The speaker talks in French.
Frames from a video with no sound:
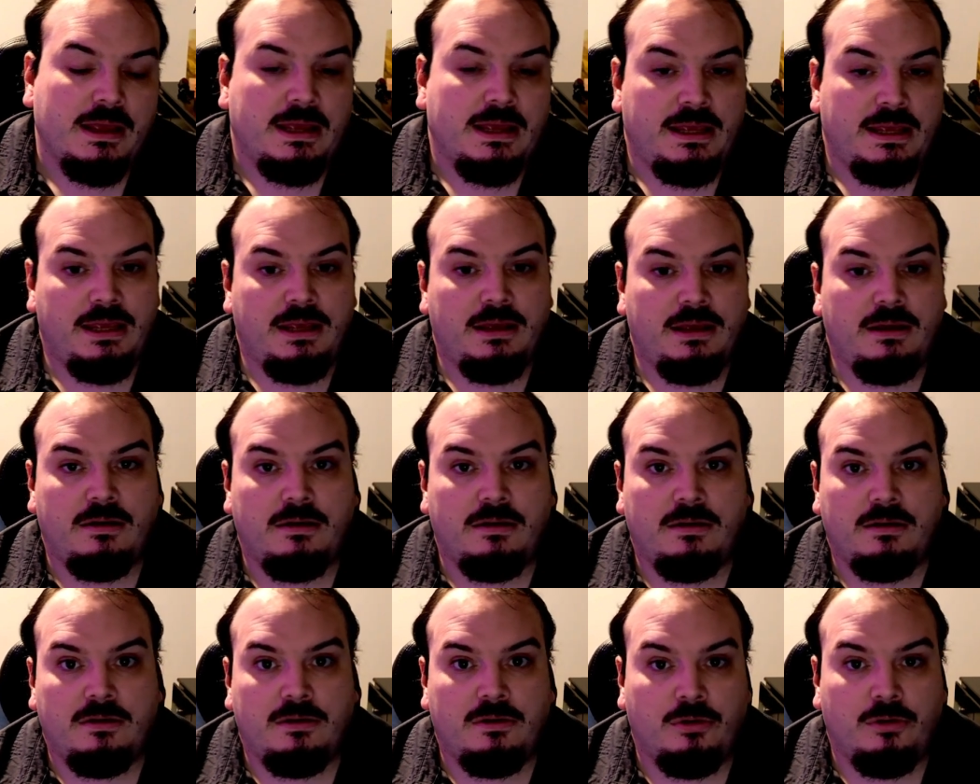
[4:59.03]
Et
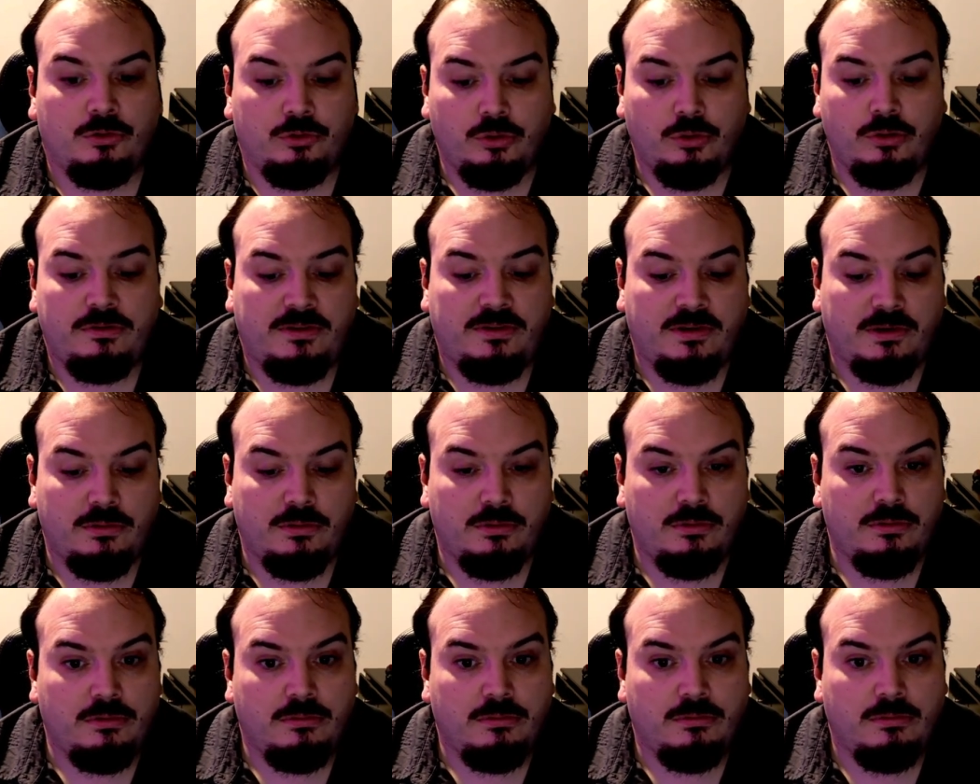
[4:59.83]
euh, le truc, c'est
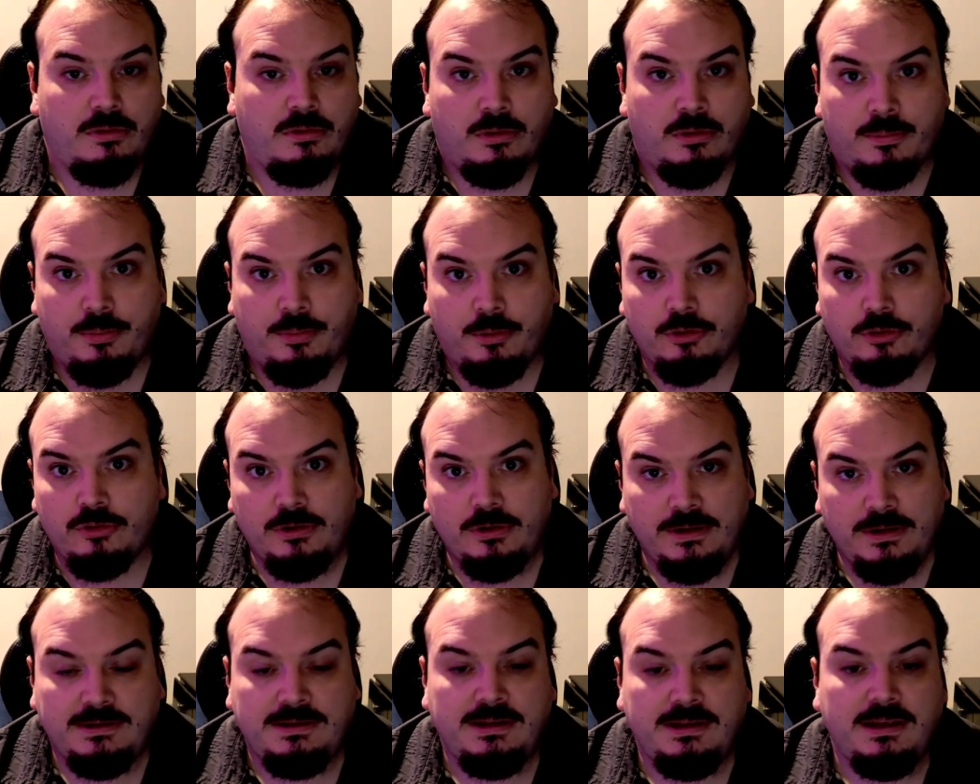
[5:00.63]
que euh, pendant
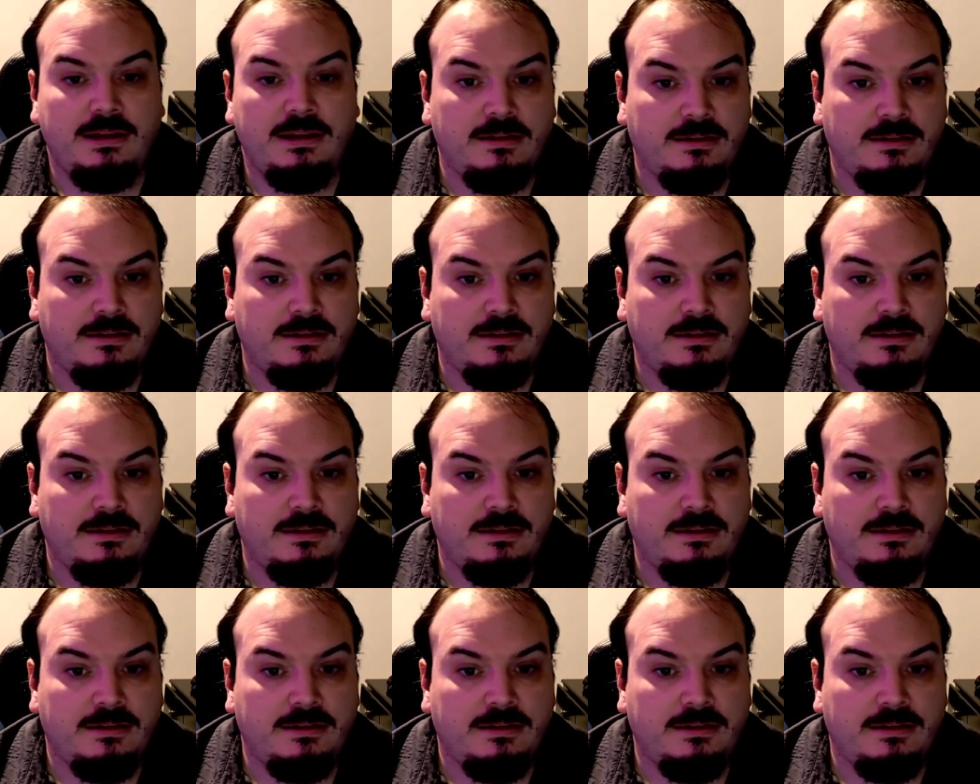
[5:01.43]
l'été,